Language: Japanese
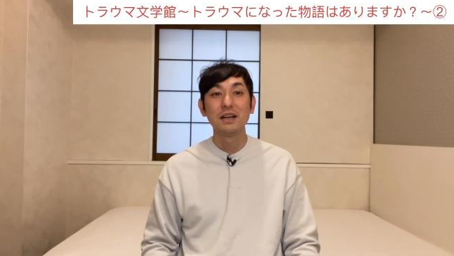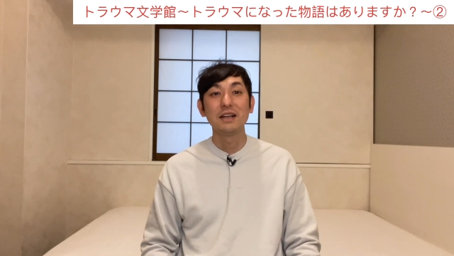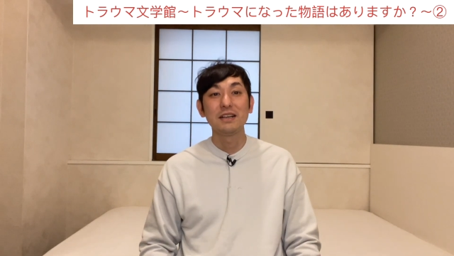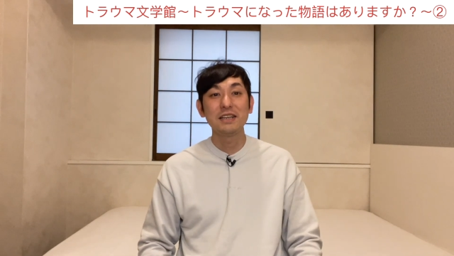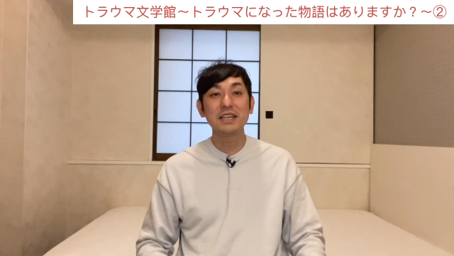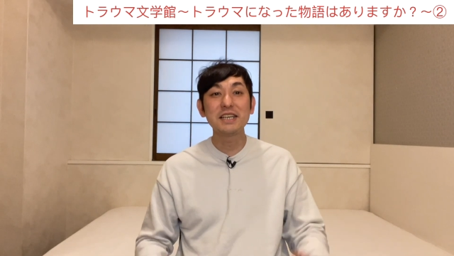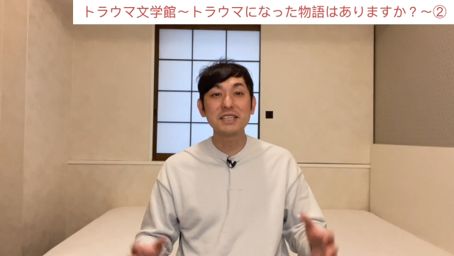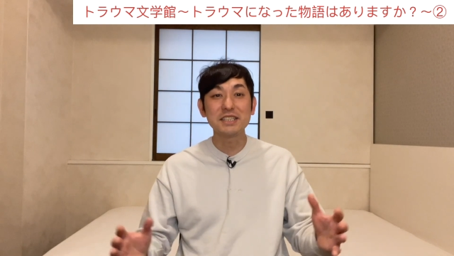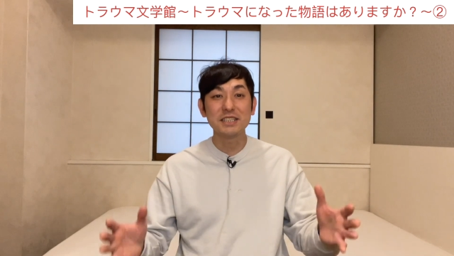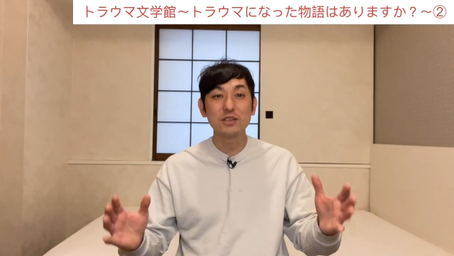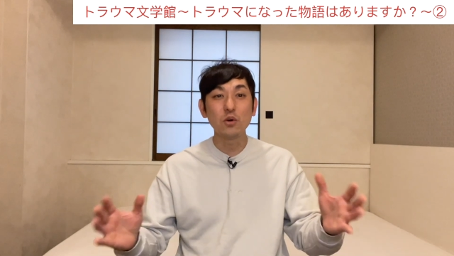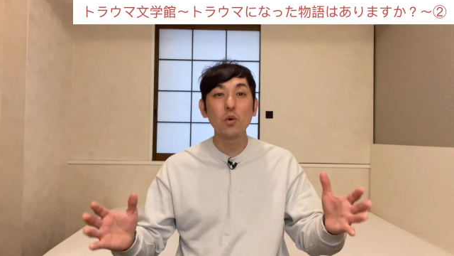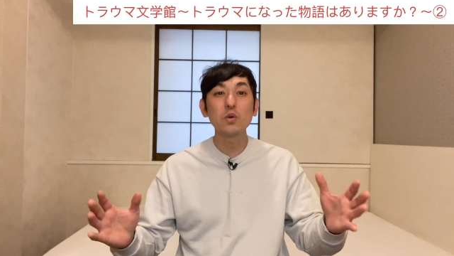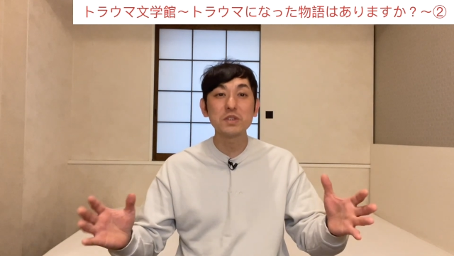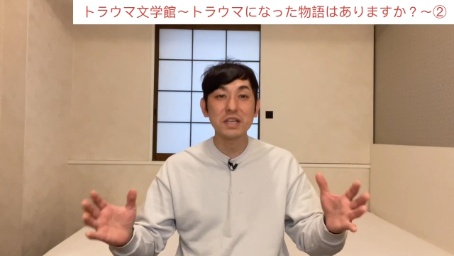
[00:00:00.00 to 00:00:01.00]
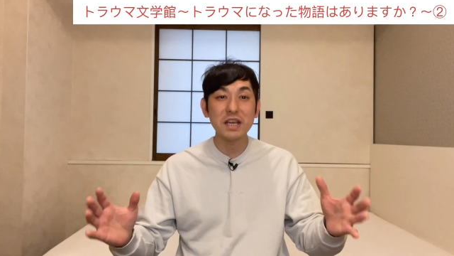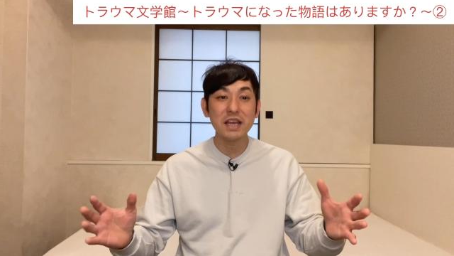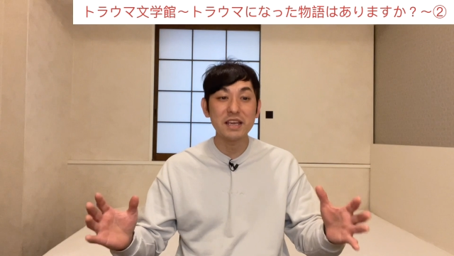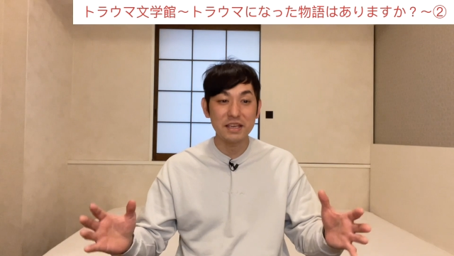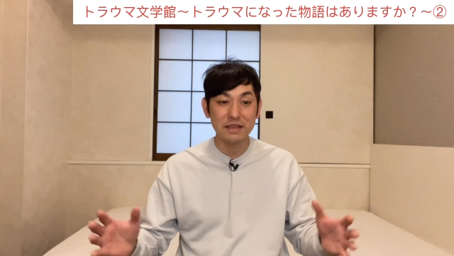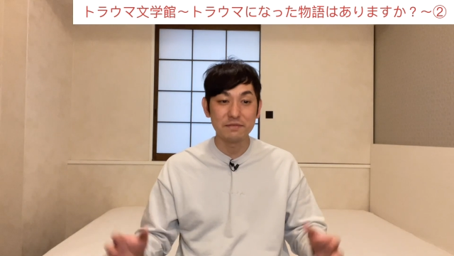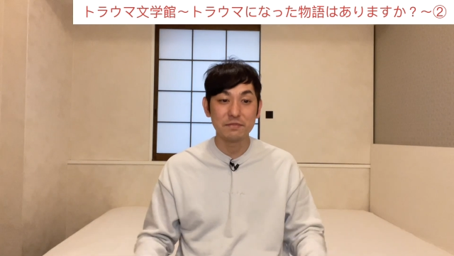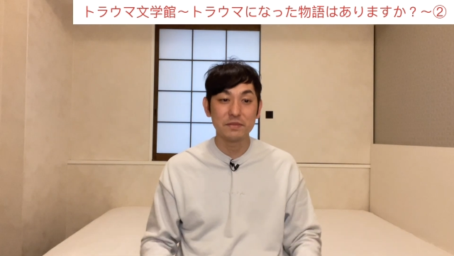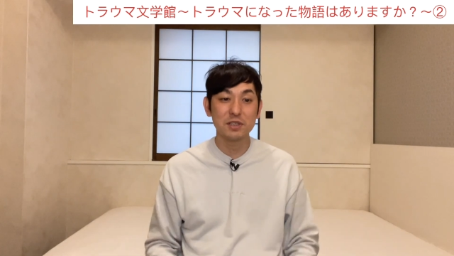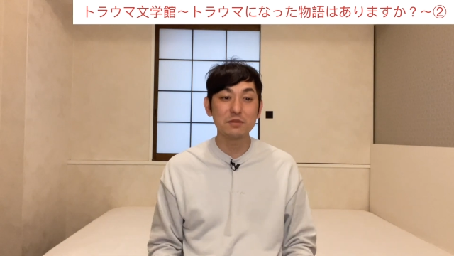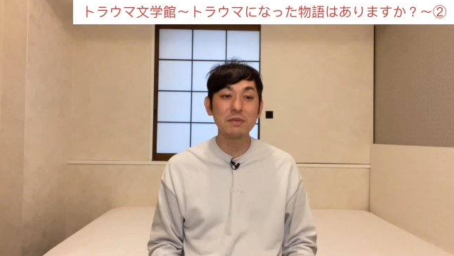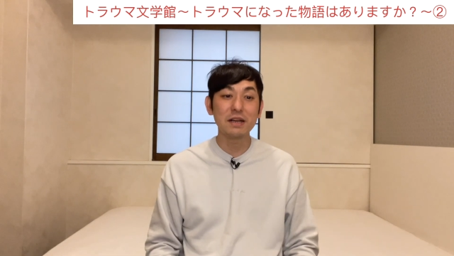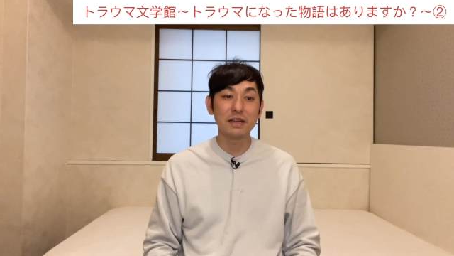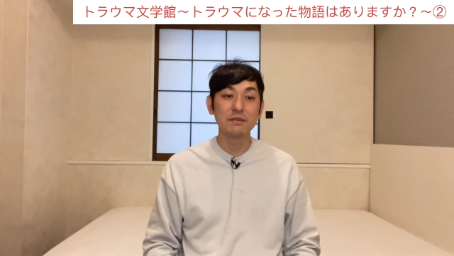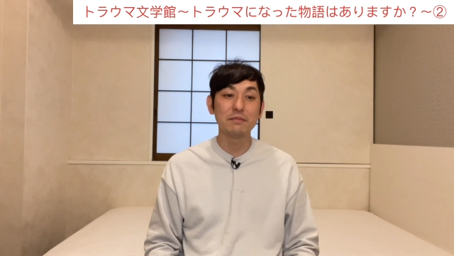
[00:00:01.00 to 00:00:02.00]
力士養成員つ
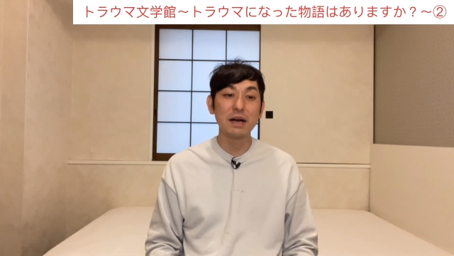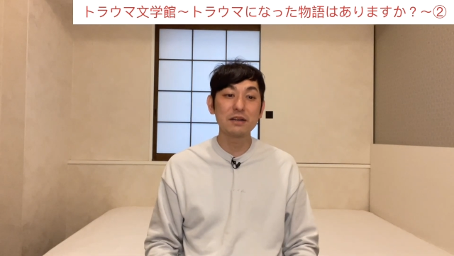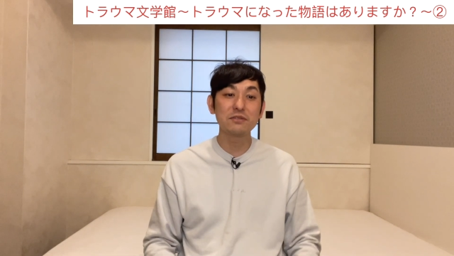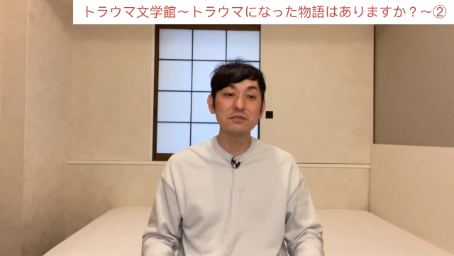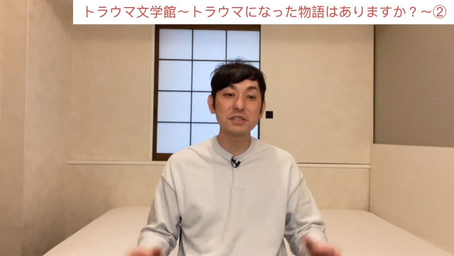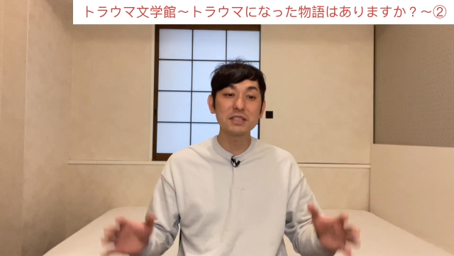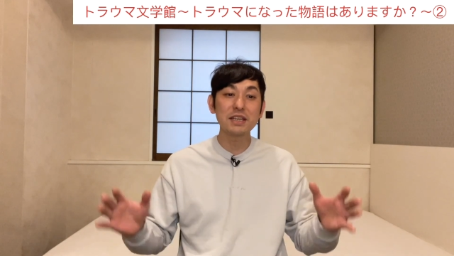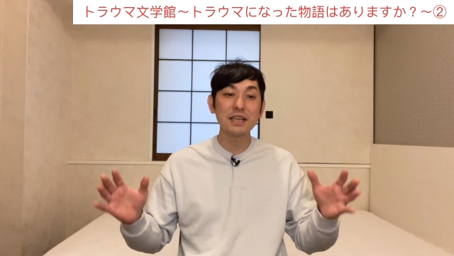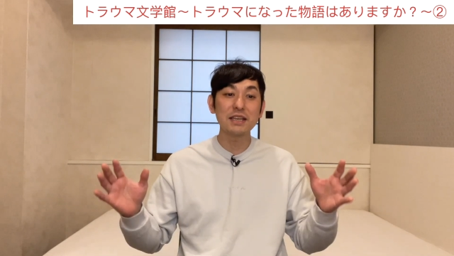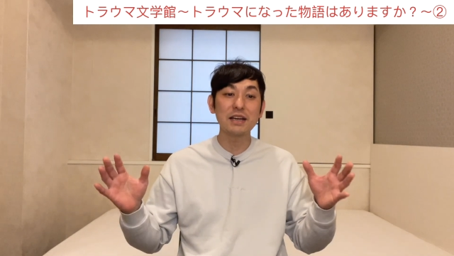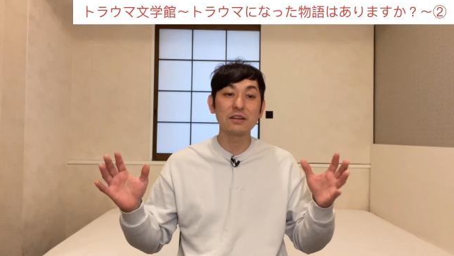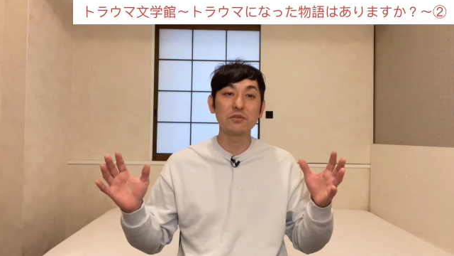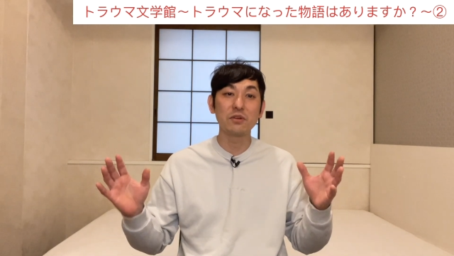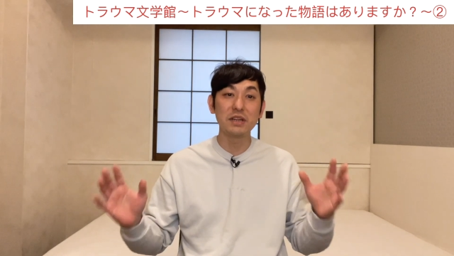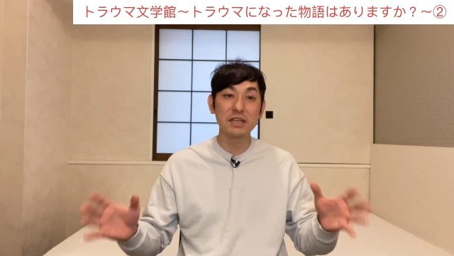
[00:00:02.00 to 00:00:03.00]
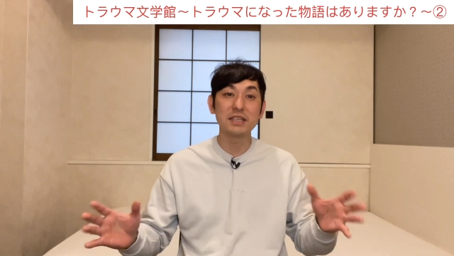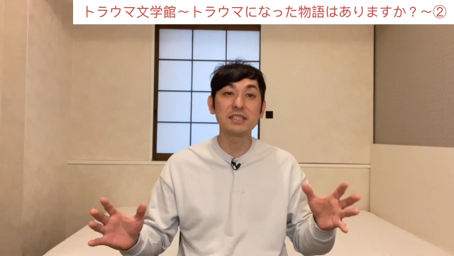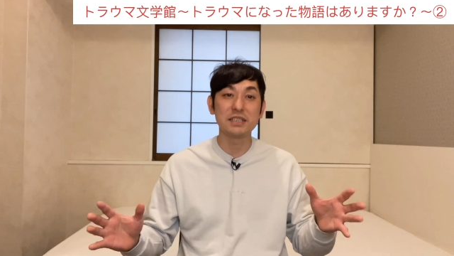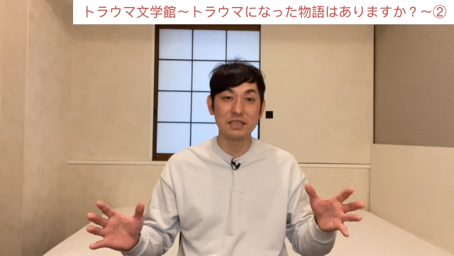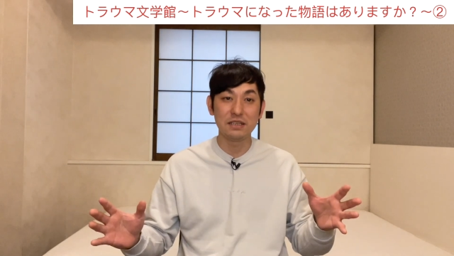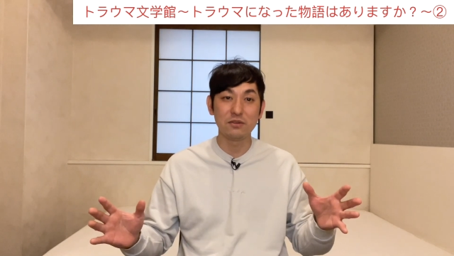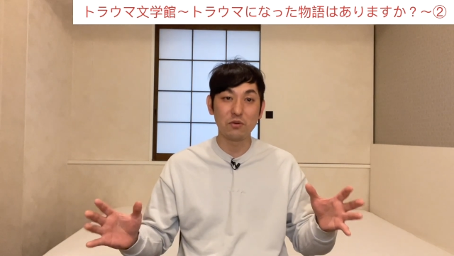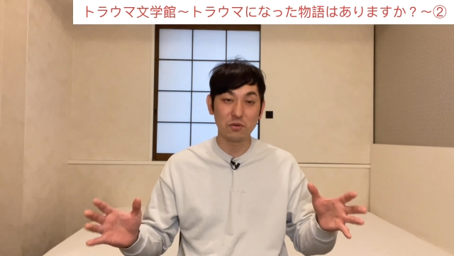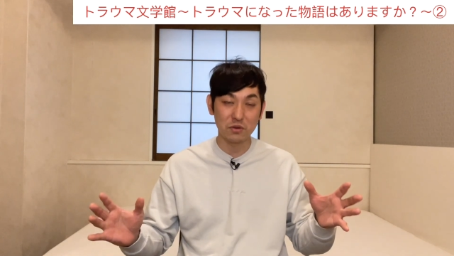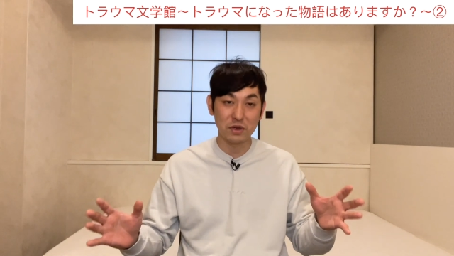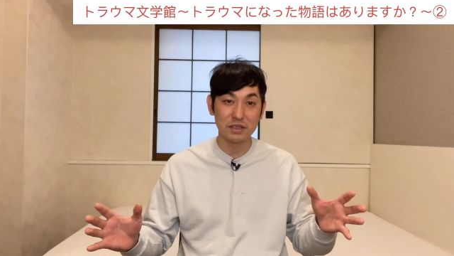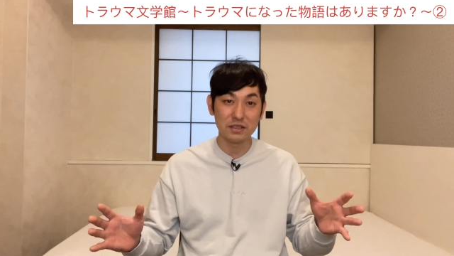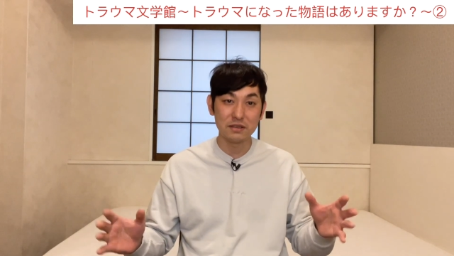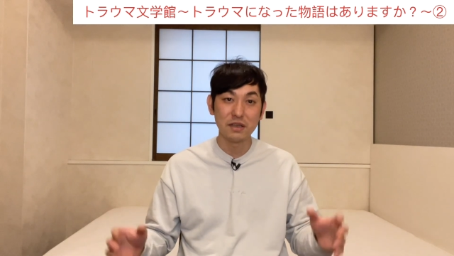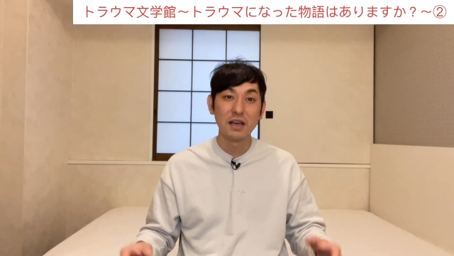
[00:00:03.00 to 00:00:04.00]
まり幕下以下の力士のこと
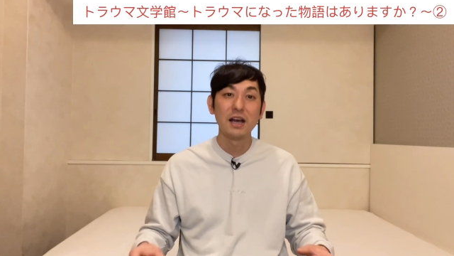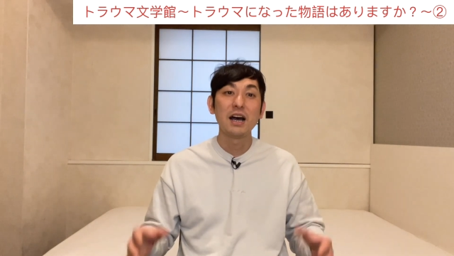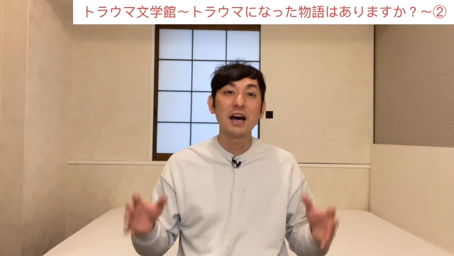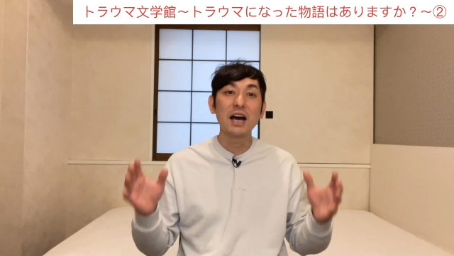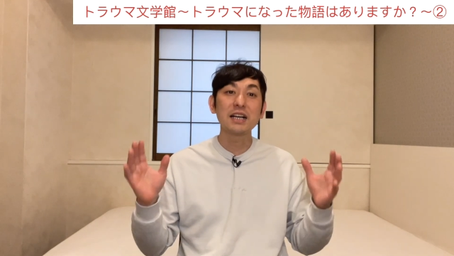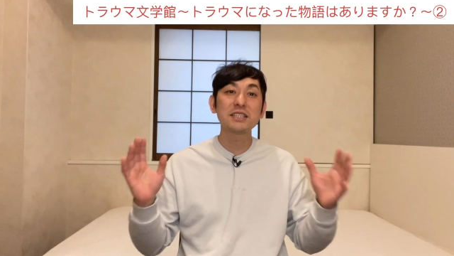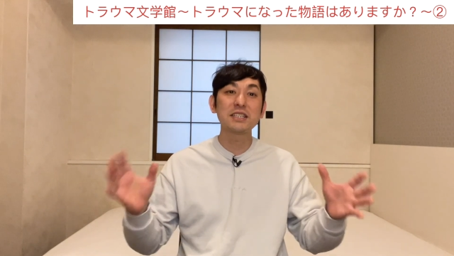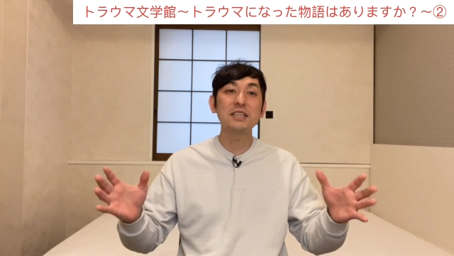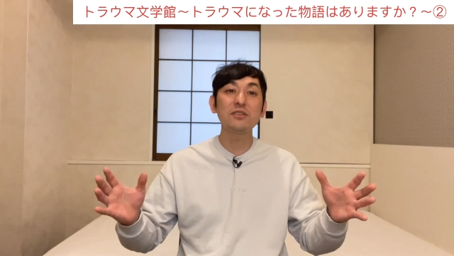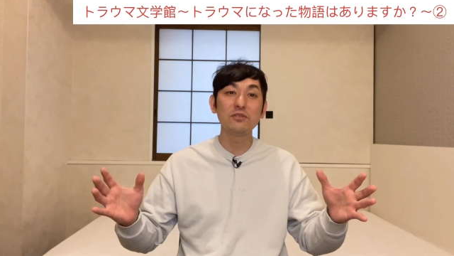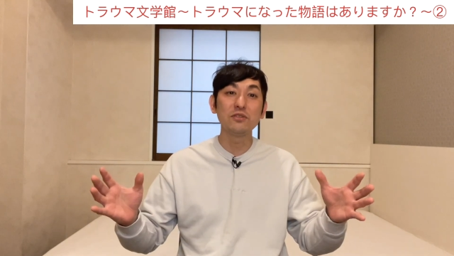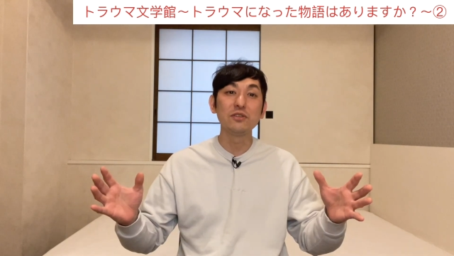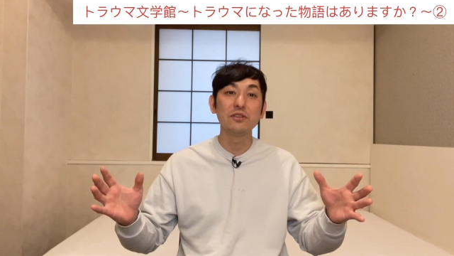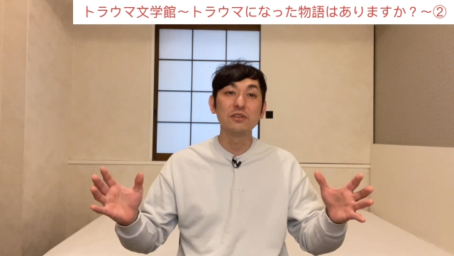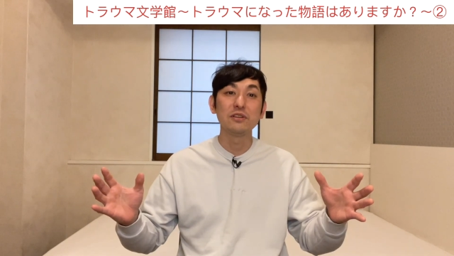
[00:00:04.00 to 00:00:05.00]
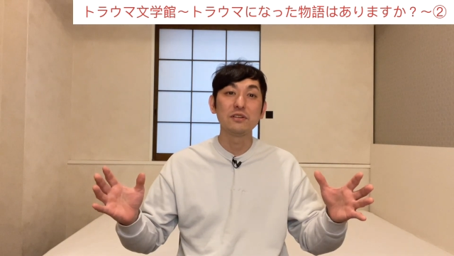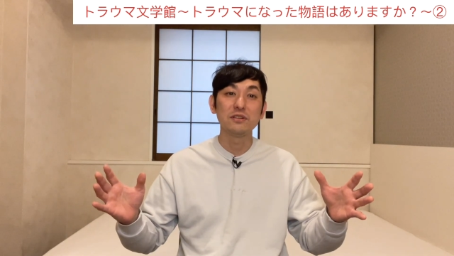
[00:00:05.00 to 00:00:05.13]
なんです走る